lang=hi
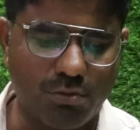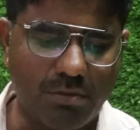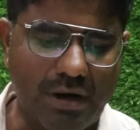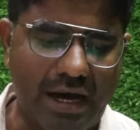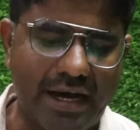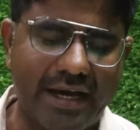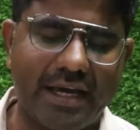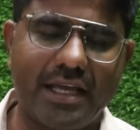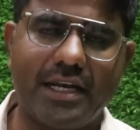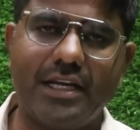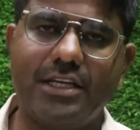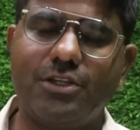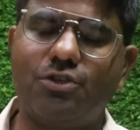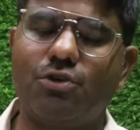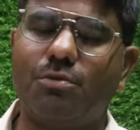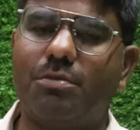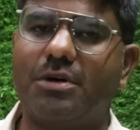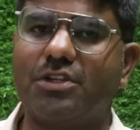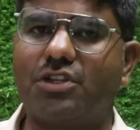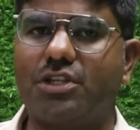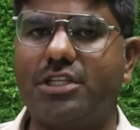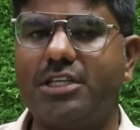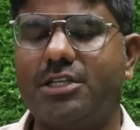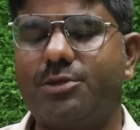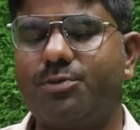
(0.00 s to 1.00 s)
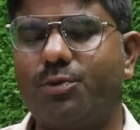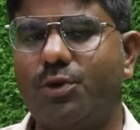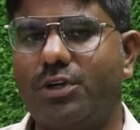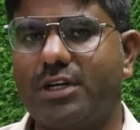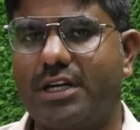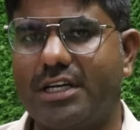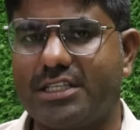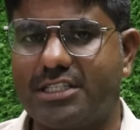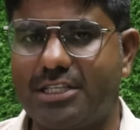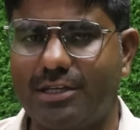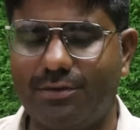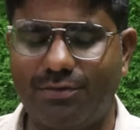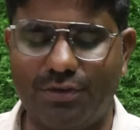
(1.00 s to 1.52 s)
तो बागेरी जो बत्तीस
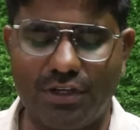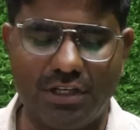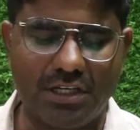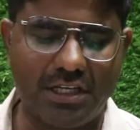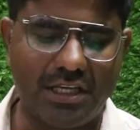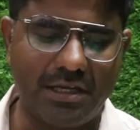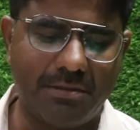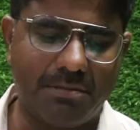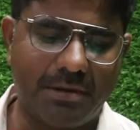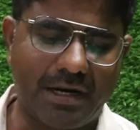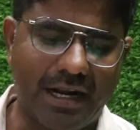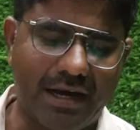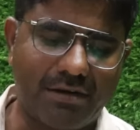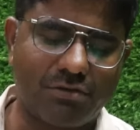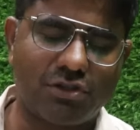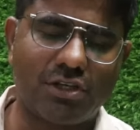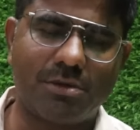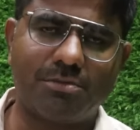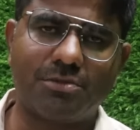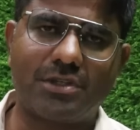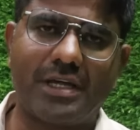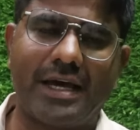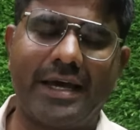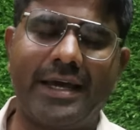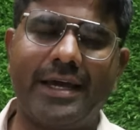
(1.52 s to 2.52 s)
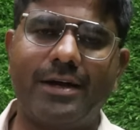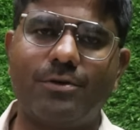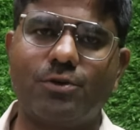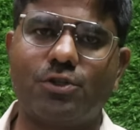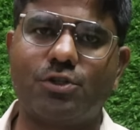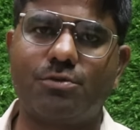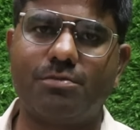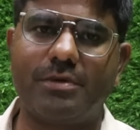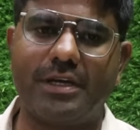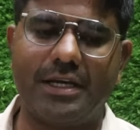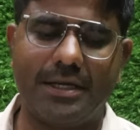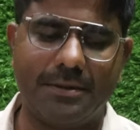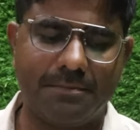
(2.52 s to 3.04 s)
पॉइंट अस्सी फीट की भराव क्षमता है
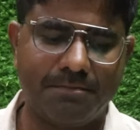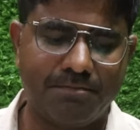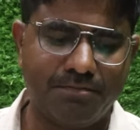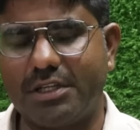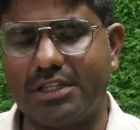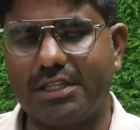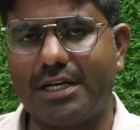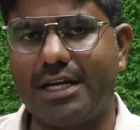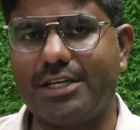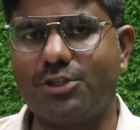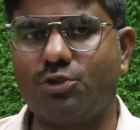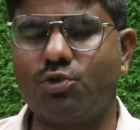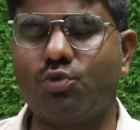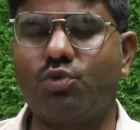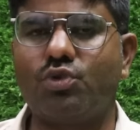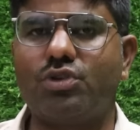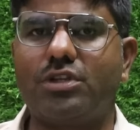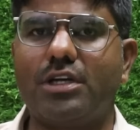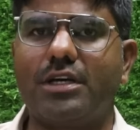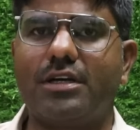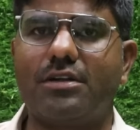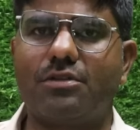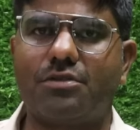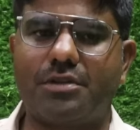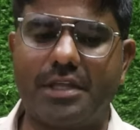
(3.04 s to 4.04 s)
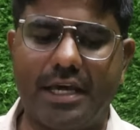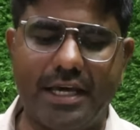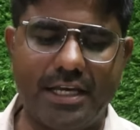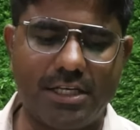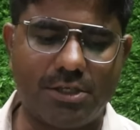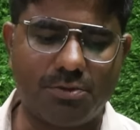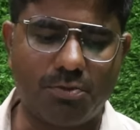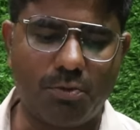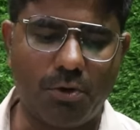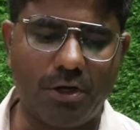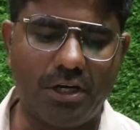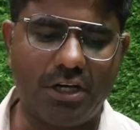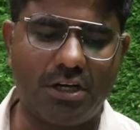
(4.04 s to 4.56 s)
उसमें पंद्रह जून तक
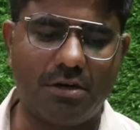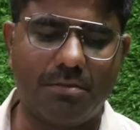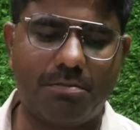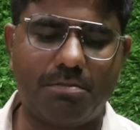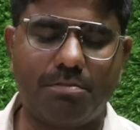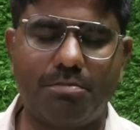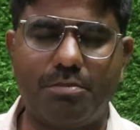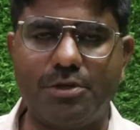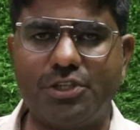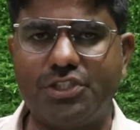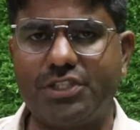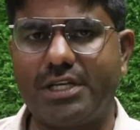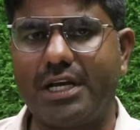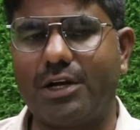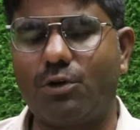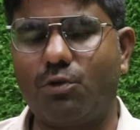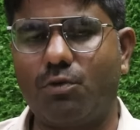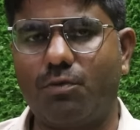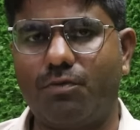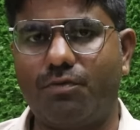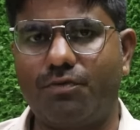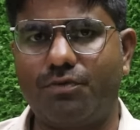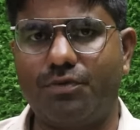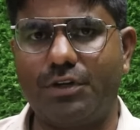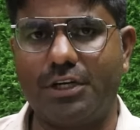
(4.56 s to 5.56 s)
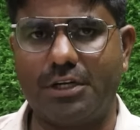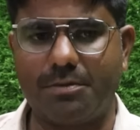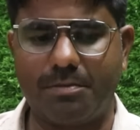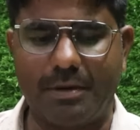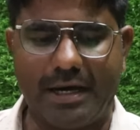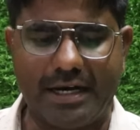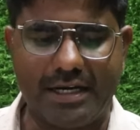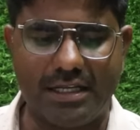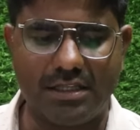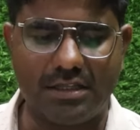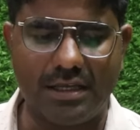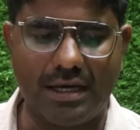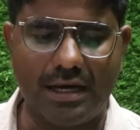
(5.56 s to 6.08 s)
तेईस पॉइंट पिचानवे फीट
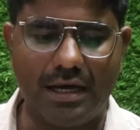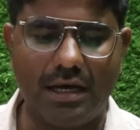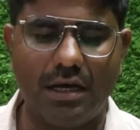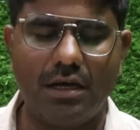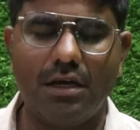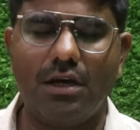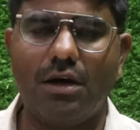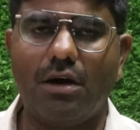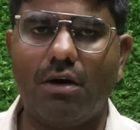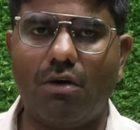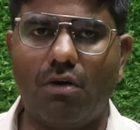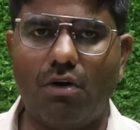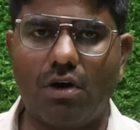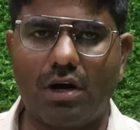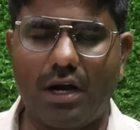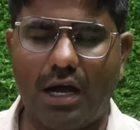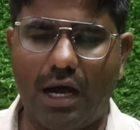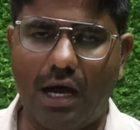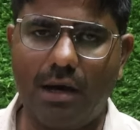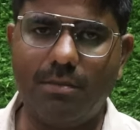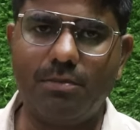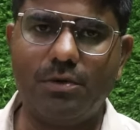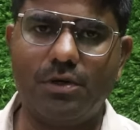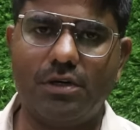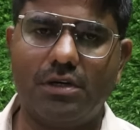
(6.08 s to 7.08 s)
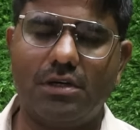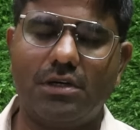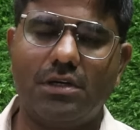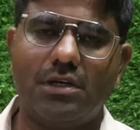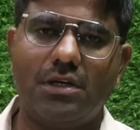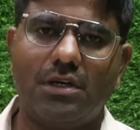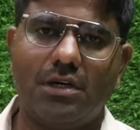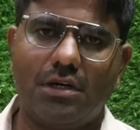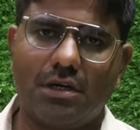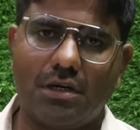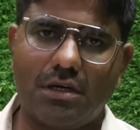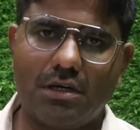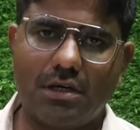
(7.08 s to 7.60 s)
पानी था और अब
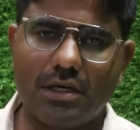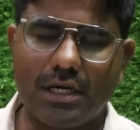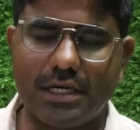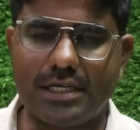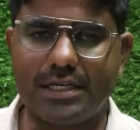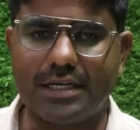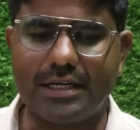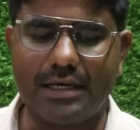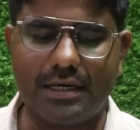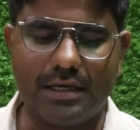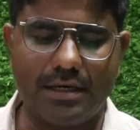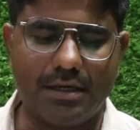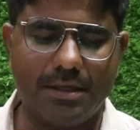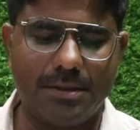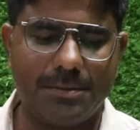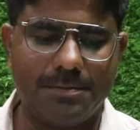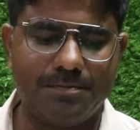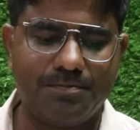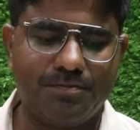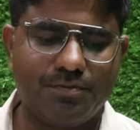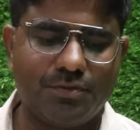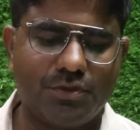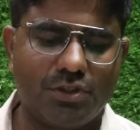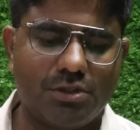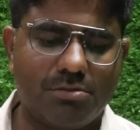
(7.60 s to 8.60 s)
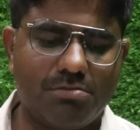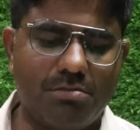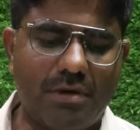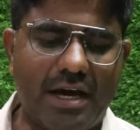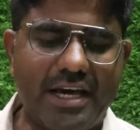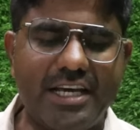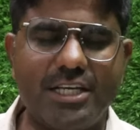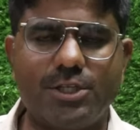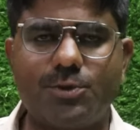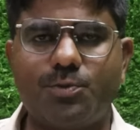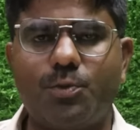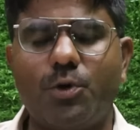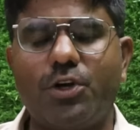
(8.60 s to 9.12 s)
घटकर
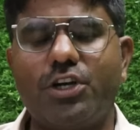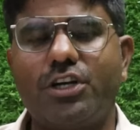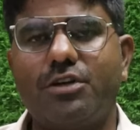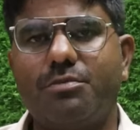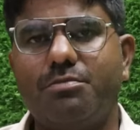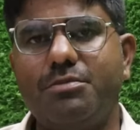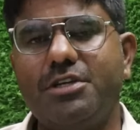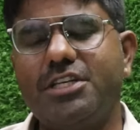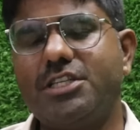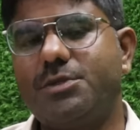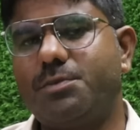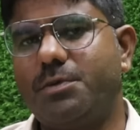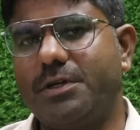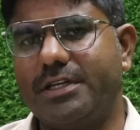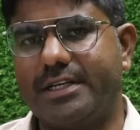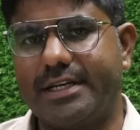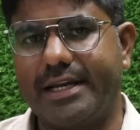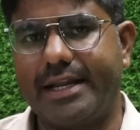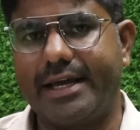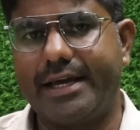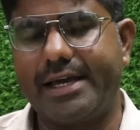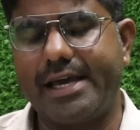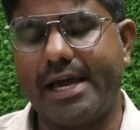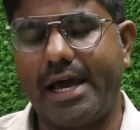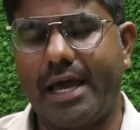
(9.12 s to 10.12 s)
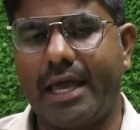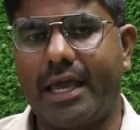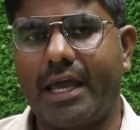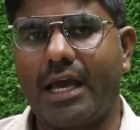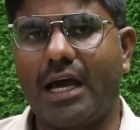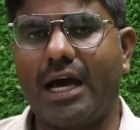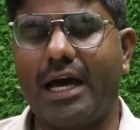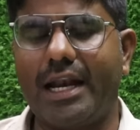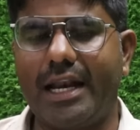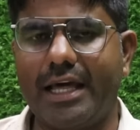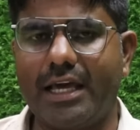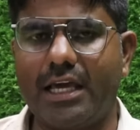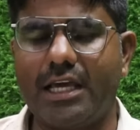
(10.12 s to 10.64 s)
22.20 फीट रह गया है
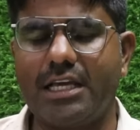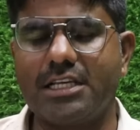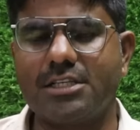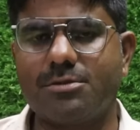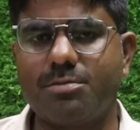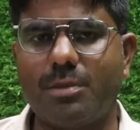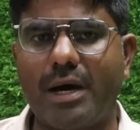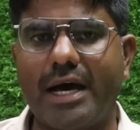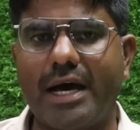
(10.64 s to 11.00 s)
हालांकि इस